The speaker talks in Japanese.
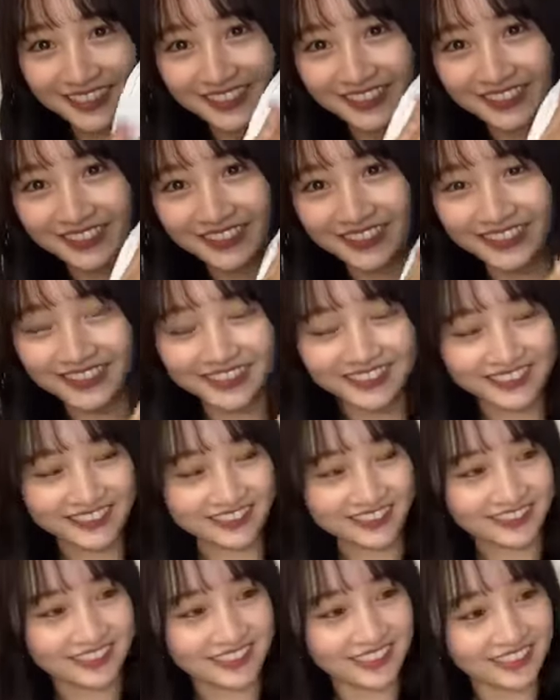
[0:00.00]
そうこの辺
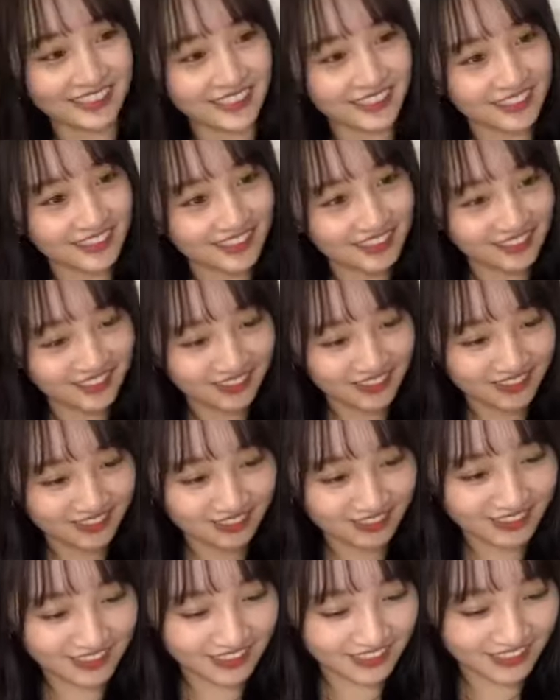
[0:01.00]
ちょっとな
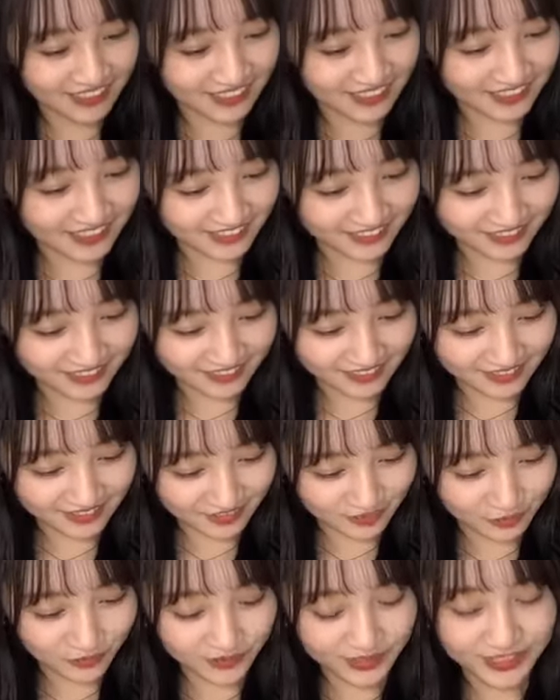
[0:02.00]
分からへんねん
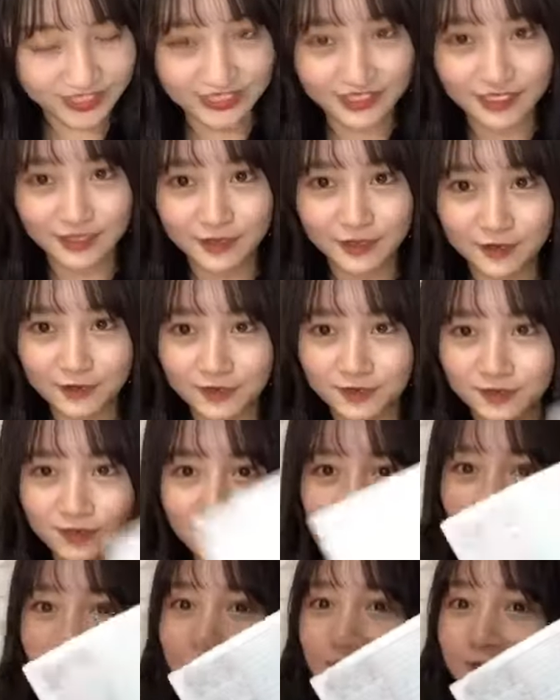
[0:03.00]
ごめなんか
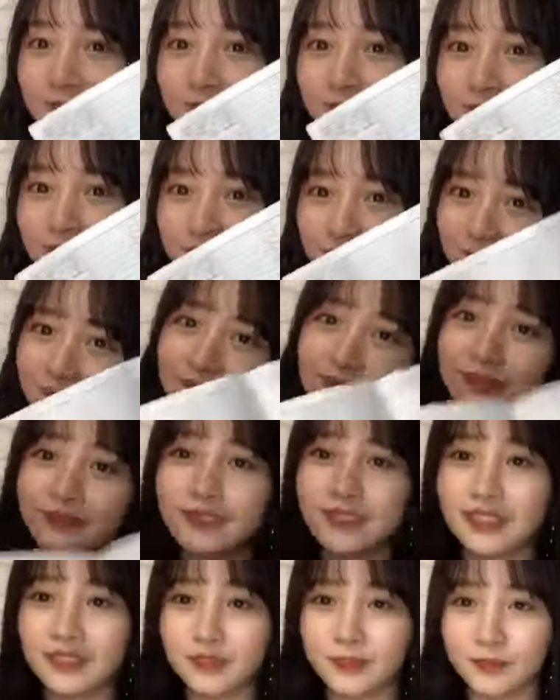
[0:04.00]

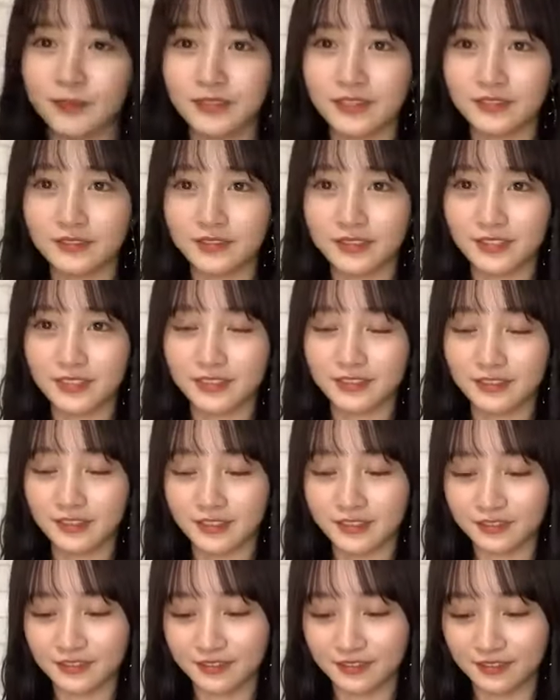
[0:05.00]
ちゃんと勉強してるで